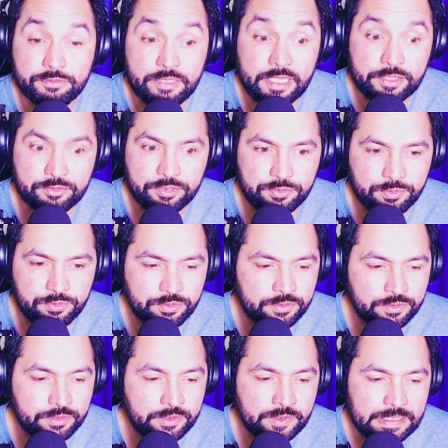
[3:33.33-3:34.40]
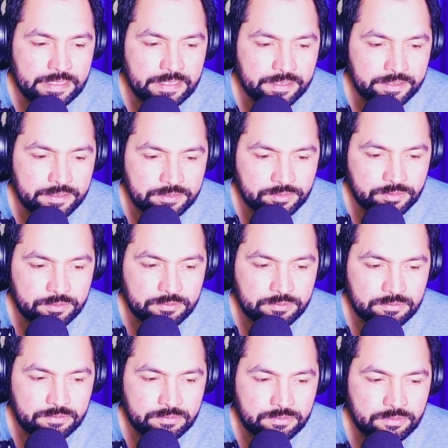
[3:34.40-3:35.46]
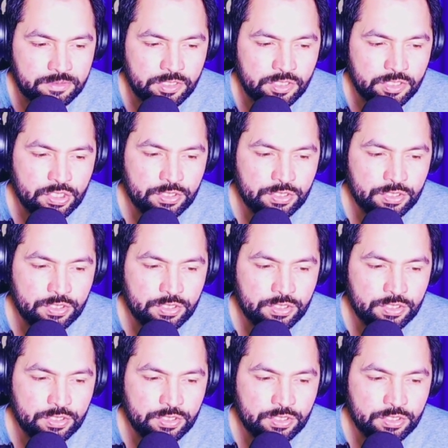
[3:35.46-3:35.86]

un largo estudio son,